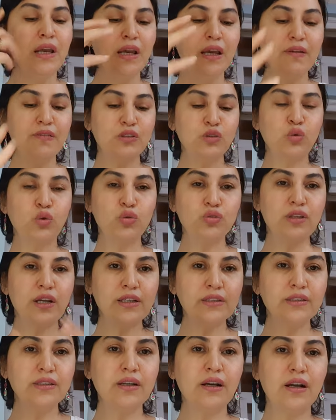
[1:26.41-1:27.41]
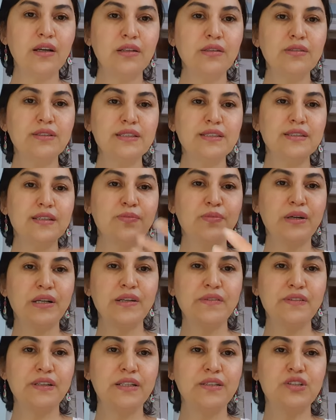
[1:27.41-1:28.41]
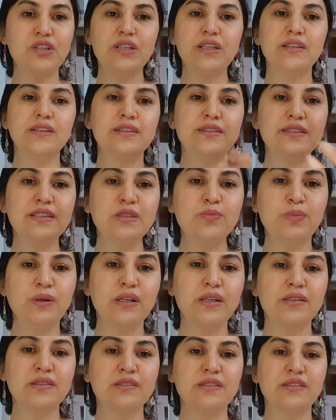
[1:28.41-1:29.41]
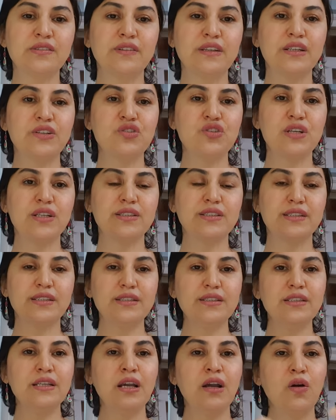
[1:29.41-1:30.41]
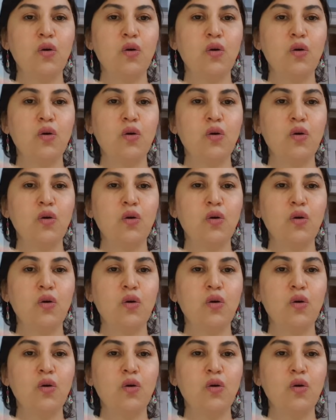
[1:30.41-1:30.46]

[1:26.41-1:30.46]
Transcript: Evet ortaklık ayrı. Size para verecek ya da siz paranızı vereceksiniz.